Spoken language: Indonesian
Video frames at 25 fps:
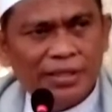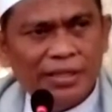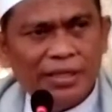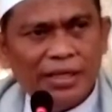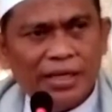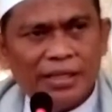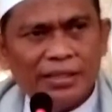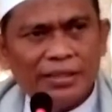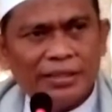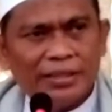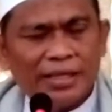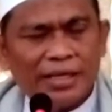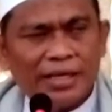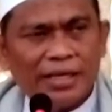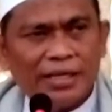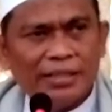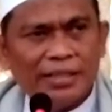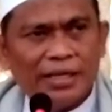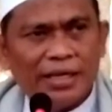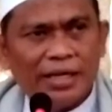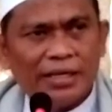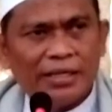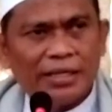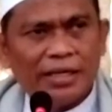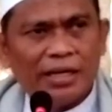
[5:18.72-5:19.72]
Di
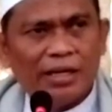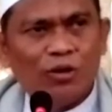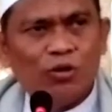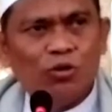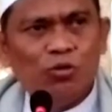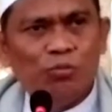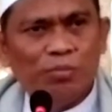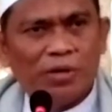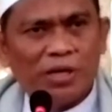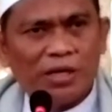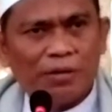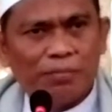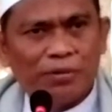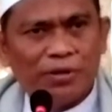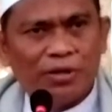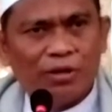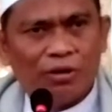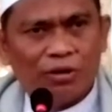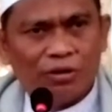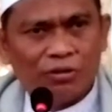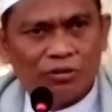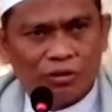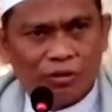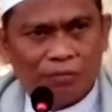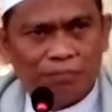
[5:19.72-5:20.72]
antaranya adalah Umar bin
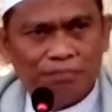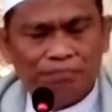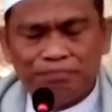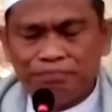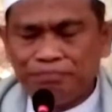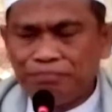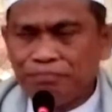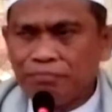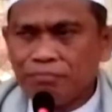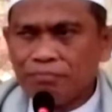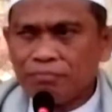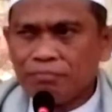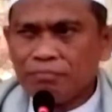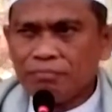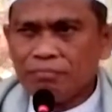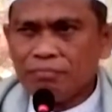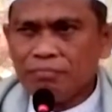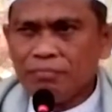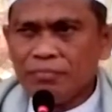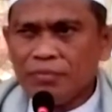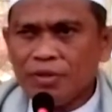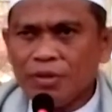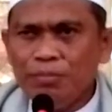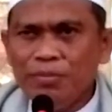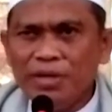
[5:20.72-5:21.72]
Khattab
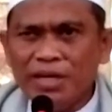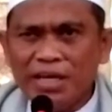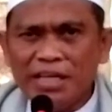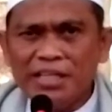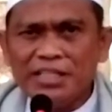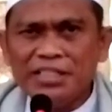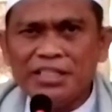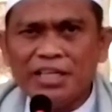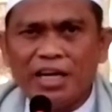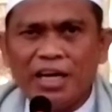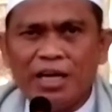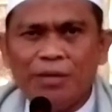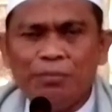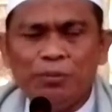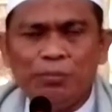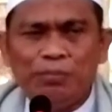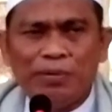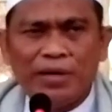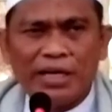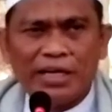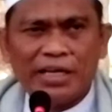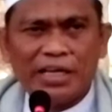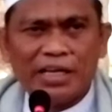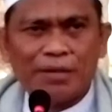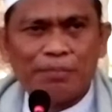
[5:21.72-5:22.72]
mengajak Abu
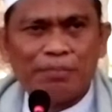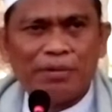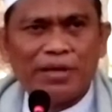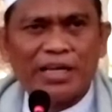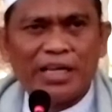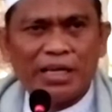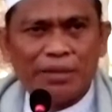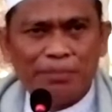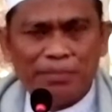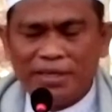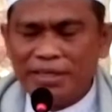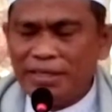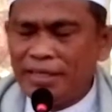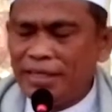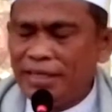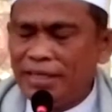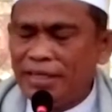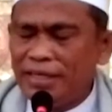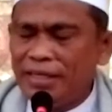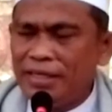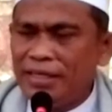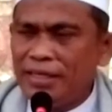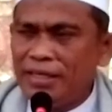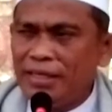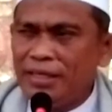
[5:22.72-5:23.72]
Bakar bagaimana?
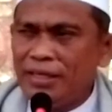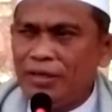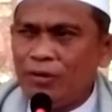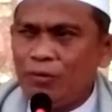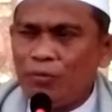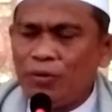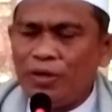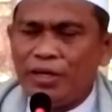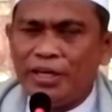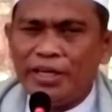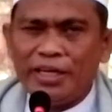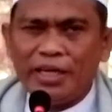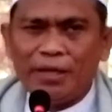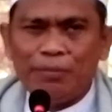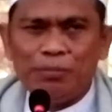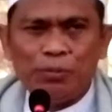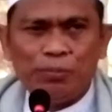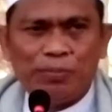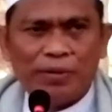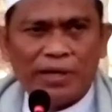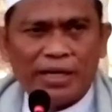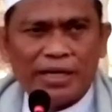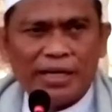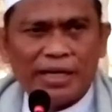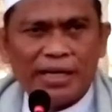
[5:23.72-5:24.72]
Wahai
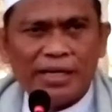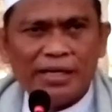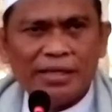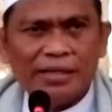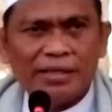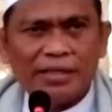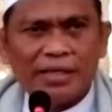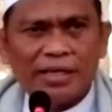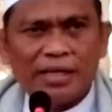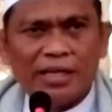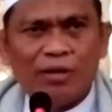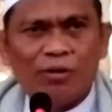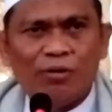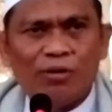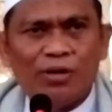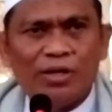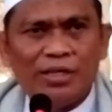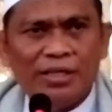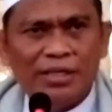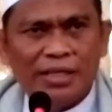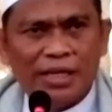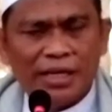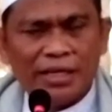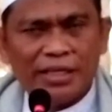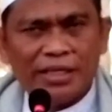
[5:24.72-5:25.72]
Abu Bakar, kalau
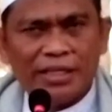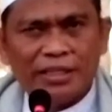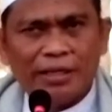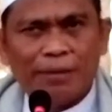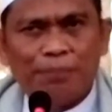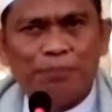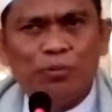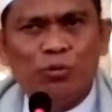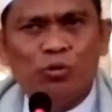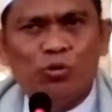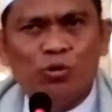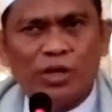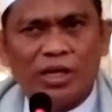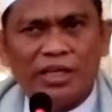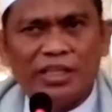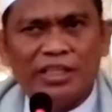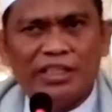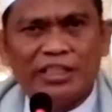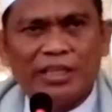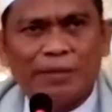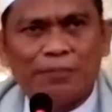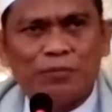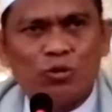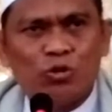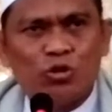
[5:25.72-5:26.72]
hendak kita bukukan
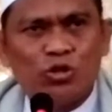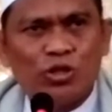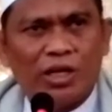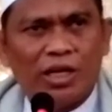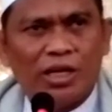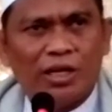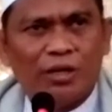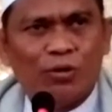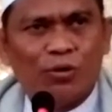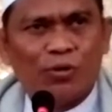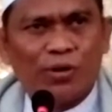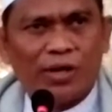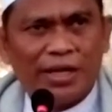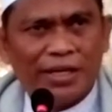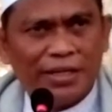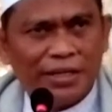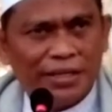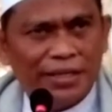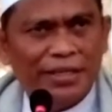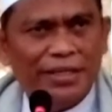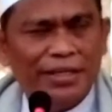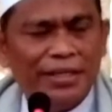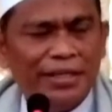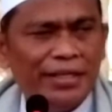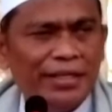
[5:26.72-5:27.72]
kitab suci Al-Qur'an
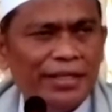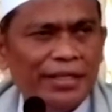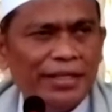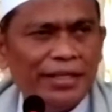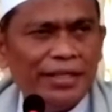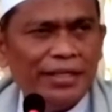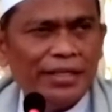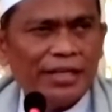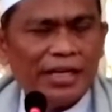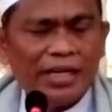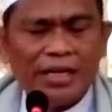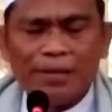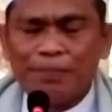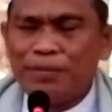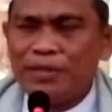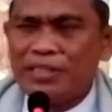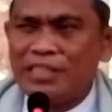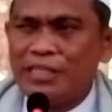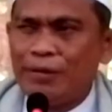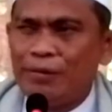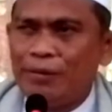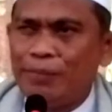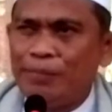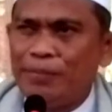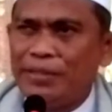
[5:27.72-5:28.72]
ini, apa
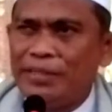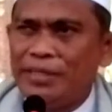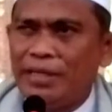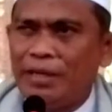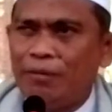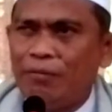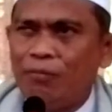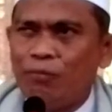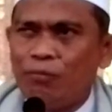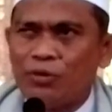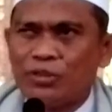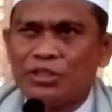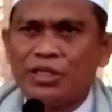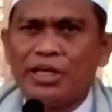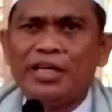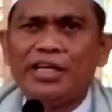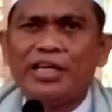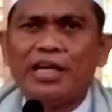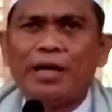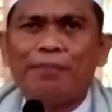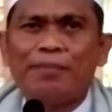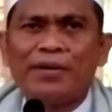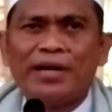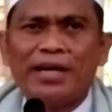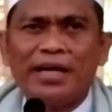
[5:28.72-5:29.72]
jawabannya? Saya
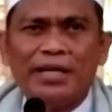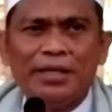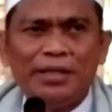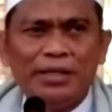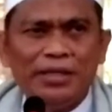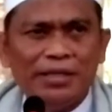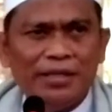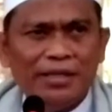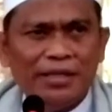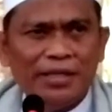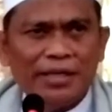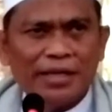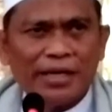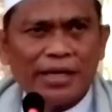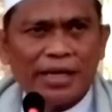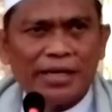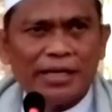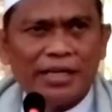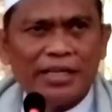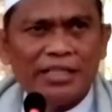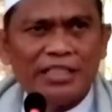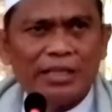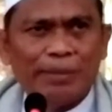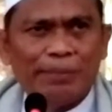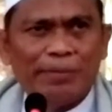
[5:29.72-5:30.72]
nggak berani
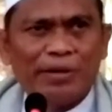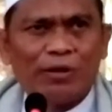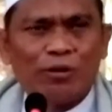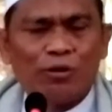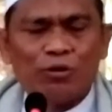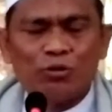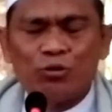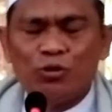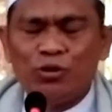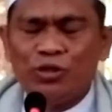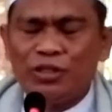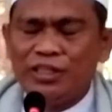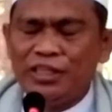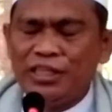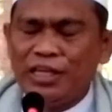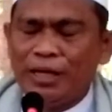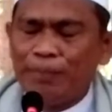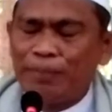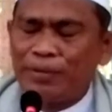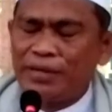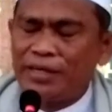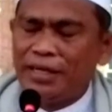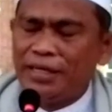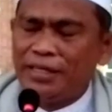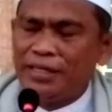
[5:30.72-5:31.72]
karena zaman Rasul
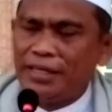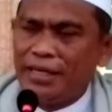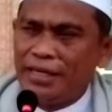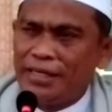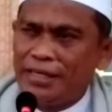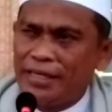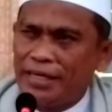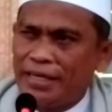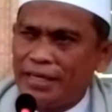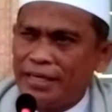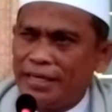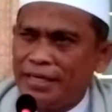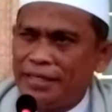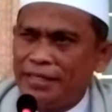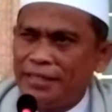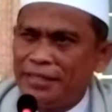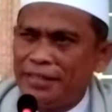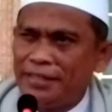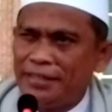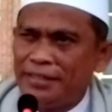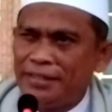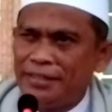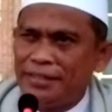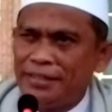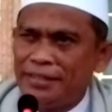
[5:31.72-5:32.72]
tidak pernah
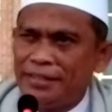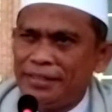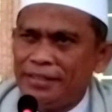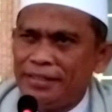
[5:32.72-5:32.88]
diadakan.